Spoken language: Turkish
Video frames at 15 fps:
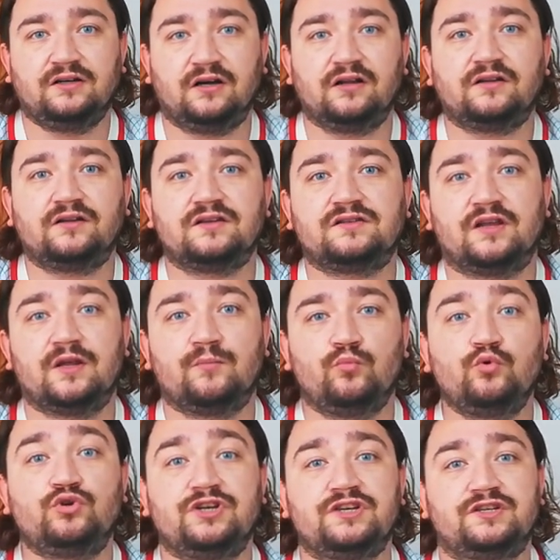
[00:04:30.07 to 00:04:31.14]
Galatasaray'ın
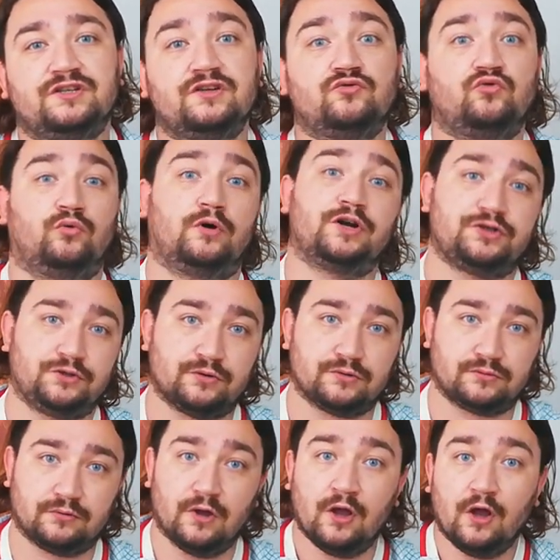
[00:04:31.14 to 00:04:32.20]
bütçesini çok aşıyordu.